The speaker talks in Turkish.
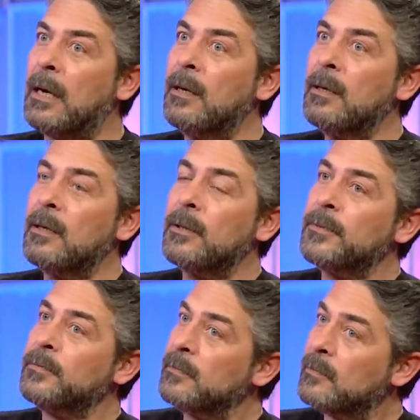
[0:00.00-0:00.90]
Ondan
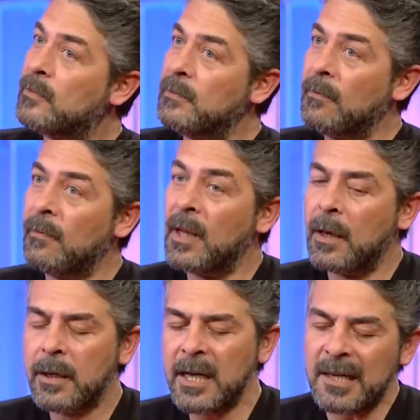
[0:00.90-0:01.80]
mı eşiniz
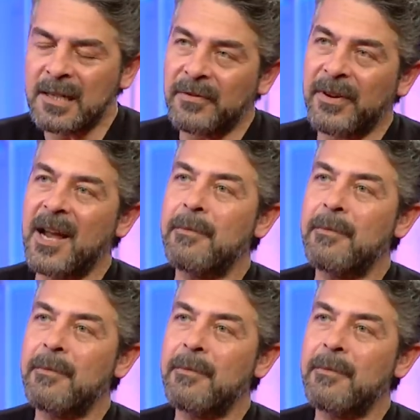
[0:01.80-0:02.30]
Paris'te Yarısı yaşıyor?